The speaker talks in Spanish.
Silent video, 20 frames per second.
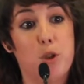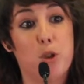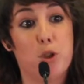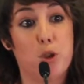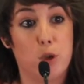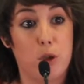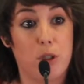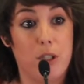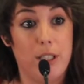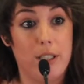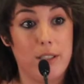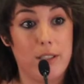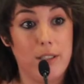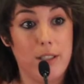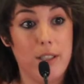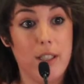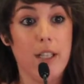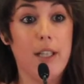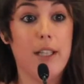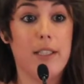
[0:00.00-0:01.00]
nosotras,
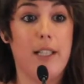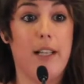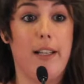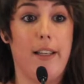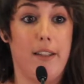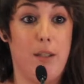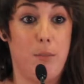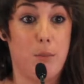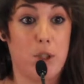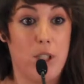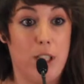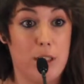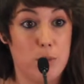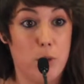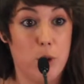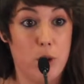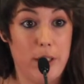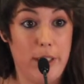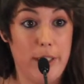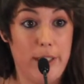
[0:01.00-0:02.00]
es el que hacemos las
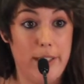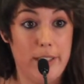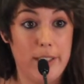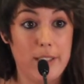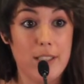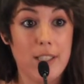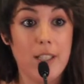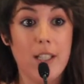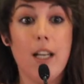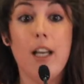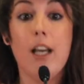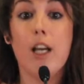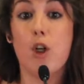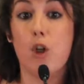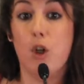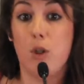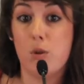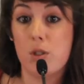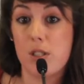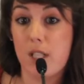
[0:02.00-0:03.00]
mujeres
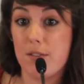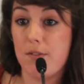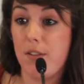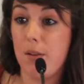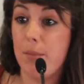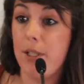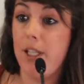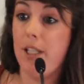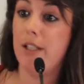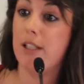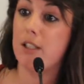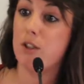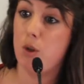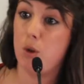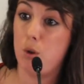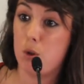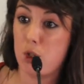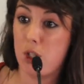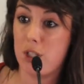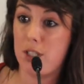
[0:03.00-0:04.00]
con nuestras familias, con
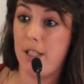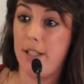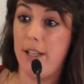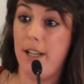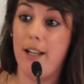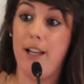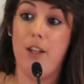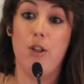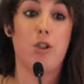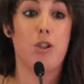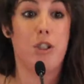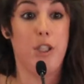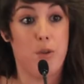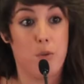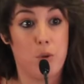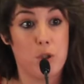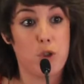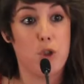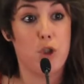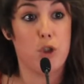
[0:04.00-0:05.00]
nuestros allegados y en
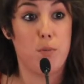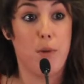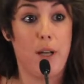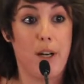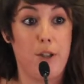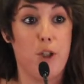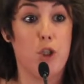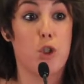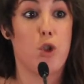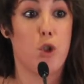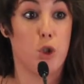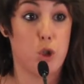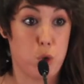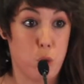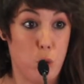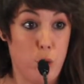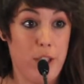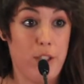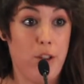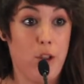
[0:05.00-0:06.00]
nuestros barrios,
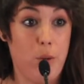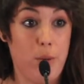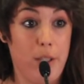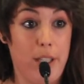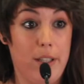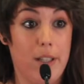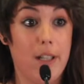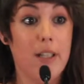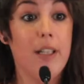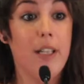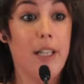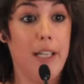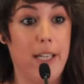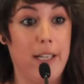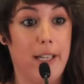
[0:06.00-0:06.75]
construyendo vida y